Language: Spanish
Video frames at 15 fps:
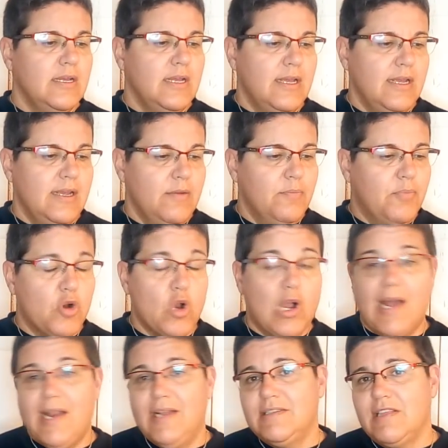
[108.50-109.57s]
eh, un poco
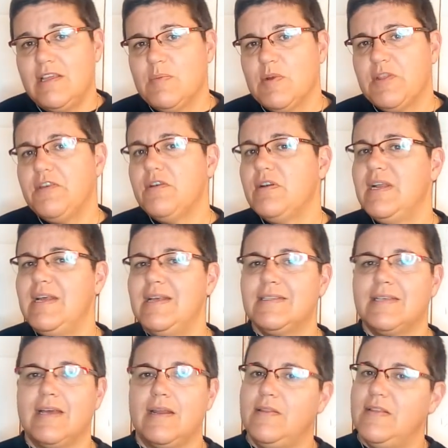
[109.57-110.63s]
carente de
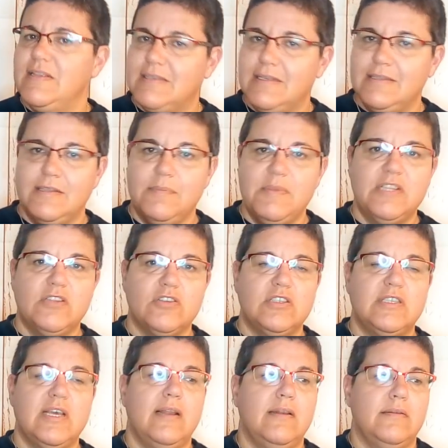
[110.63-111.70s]
emociones, carente de sentimientos
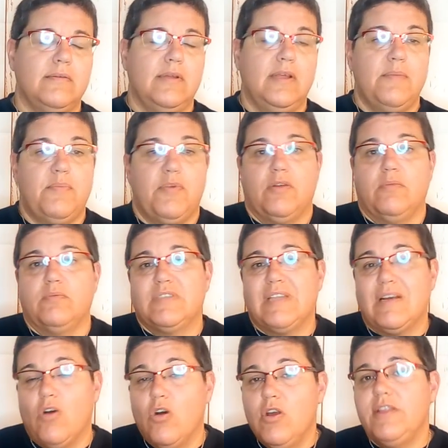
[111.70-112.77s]
y tal, eh, pero
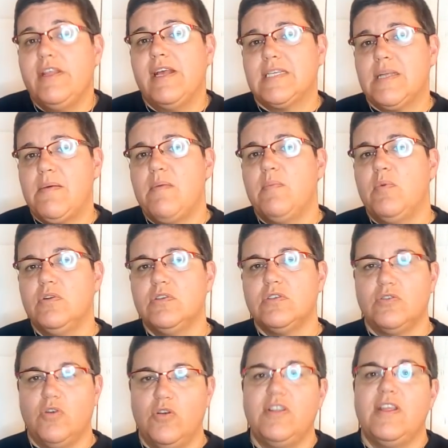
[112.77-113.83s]
hoy día
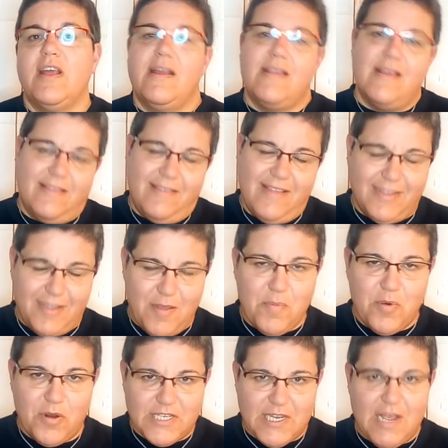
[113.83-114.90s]
sabemos, hoy día y hace ya
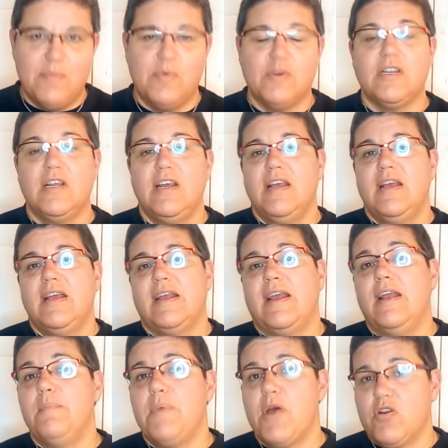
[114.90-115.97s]
tiempo que sabemos,
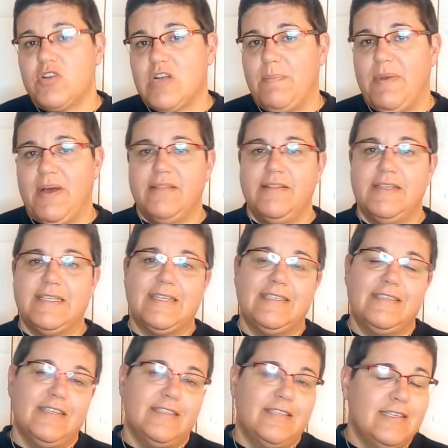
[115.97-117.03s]
que el perro es capaz de
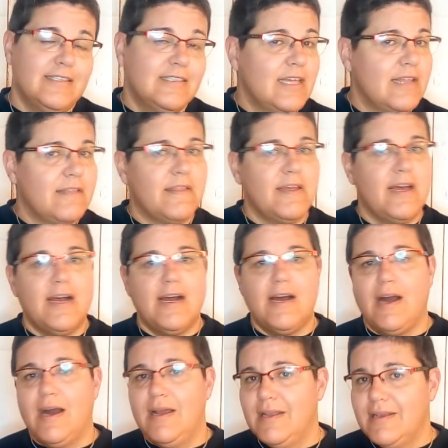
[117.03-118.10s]
sentir
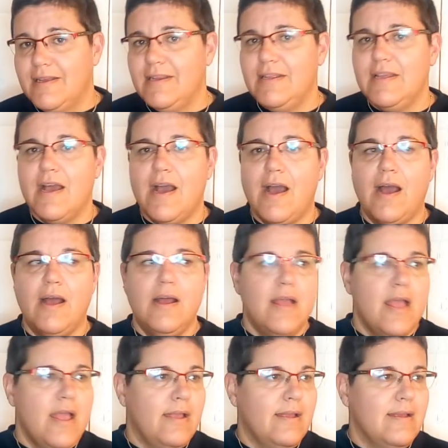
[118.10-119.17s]
tristeza, alegría,
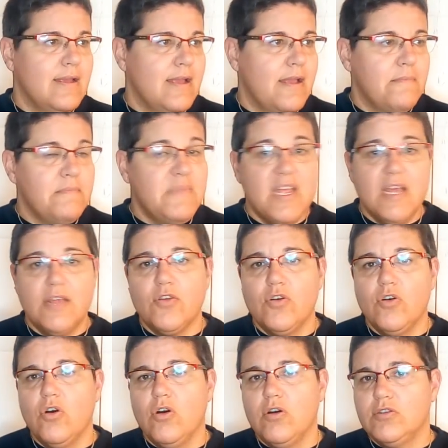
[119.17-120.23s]

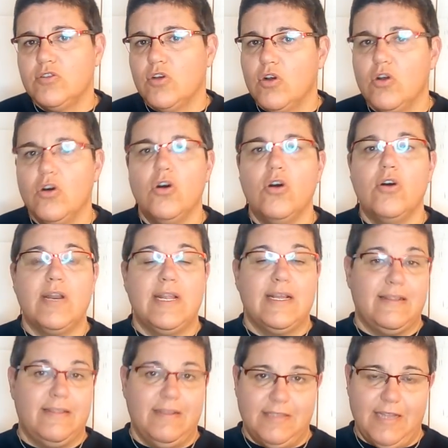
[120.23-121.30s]
miedo, dolor,
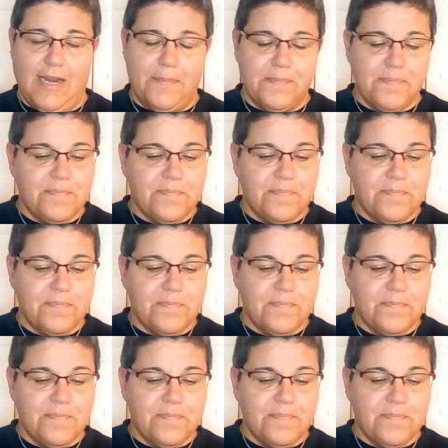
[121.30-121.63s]
etc.